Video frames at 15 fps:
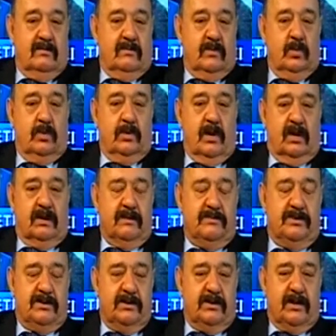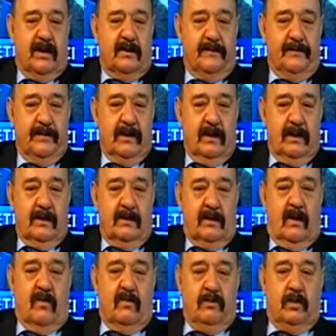müdür yardımcısıyken
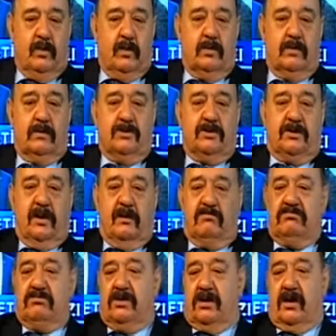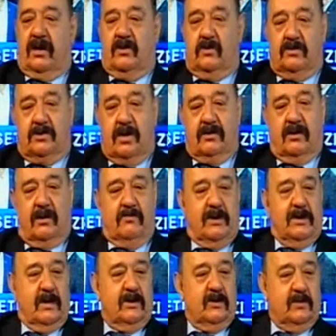ya müdür işte bir şey geliyor, jandarma
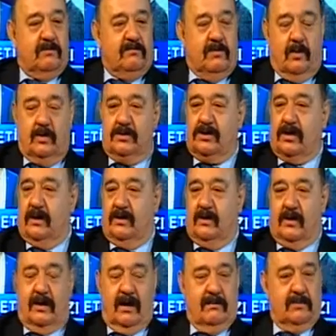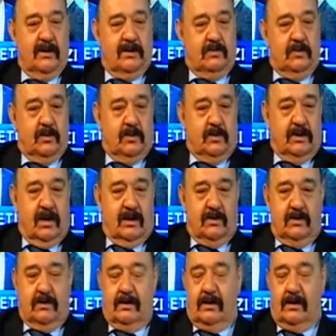geliyor, polis geliyor, emniyet müdürü geliyor,